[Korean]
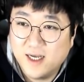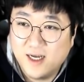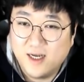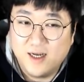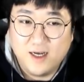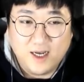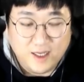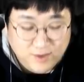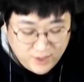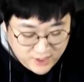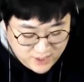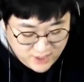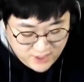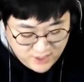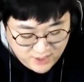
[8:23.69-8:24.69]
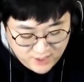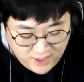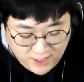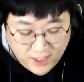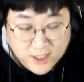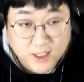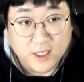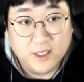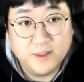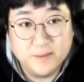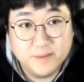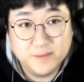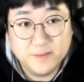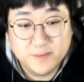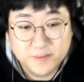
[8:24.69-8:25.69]
아 안되지 나가 아,
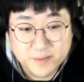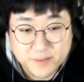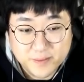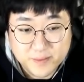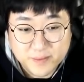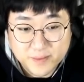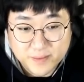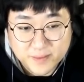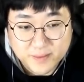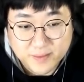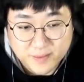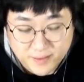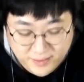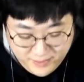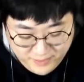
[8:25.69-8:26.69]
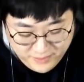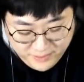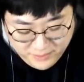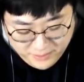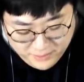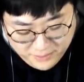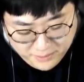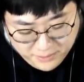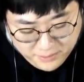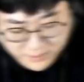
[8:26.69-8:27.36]
죄송합니다 음